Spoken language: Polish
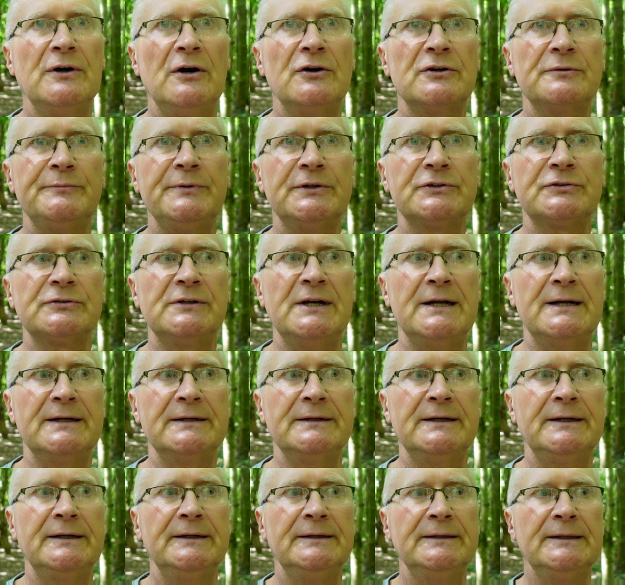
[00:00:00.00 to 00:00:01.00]

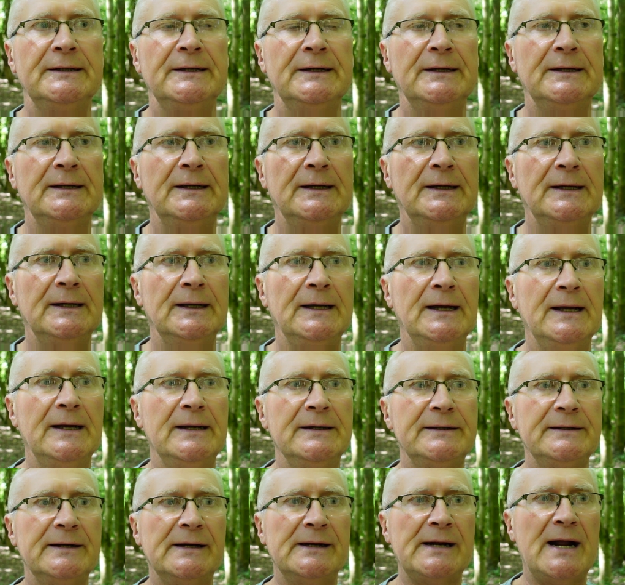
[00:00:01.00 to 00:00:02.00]
Orbital
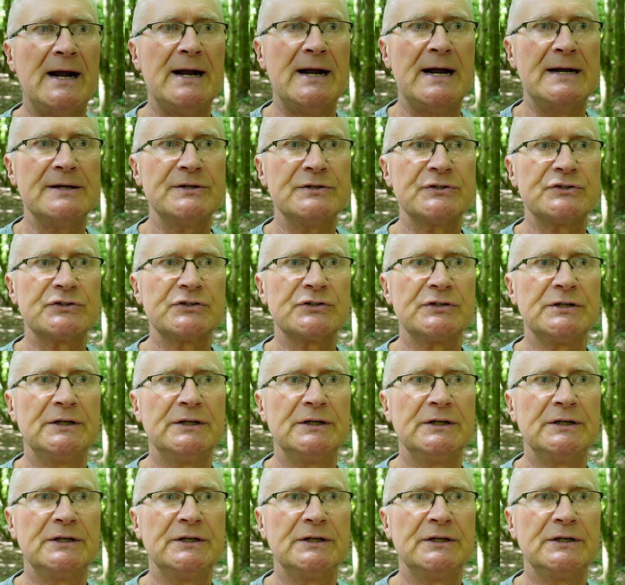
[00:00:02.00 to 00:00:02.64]
Rearrange